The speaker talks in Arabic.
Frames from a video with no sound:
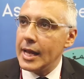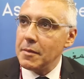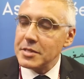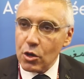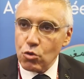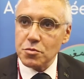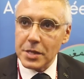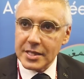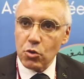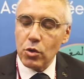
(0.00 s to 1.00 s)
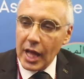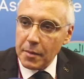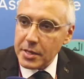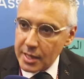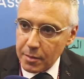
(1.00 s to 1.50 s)
انا ما تنقولش بان كل
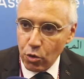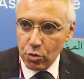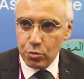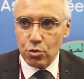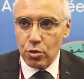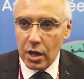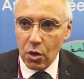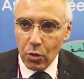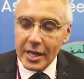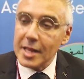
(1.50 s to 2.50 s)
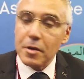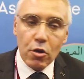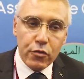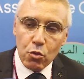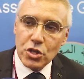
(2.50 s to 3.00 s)
عام خصنا نربحوا البطوله ولكن
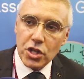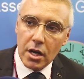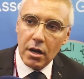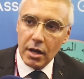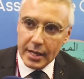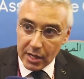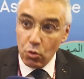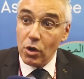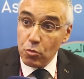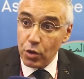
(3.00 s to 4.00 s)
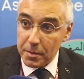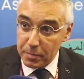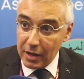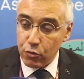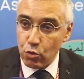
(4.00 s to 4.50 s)
نبقاو في الواجهه هذاك هو المهم
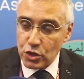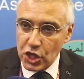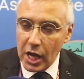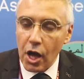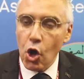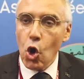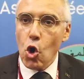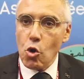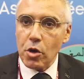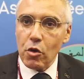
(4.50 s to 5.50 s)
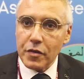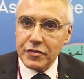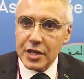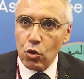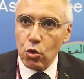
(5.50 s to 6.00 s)
نبقاو في الواجهه ونبقاو
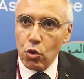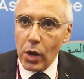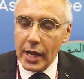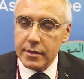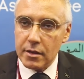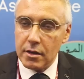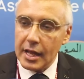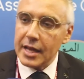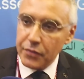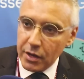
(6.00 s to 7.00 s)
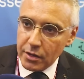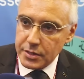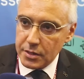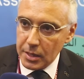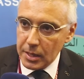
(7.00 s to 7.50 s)
كيف تنقولوا واحد لا
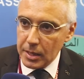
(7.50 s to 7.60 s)
ريفيرونس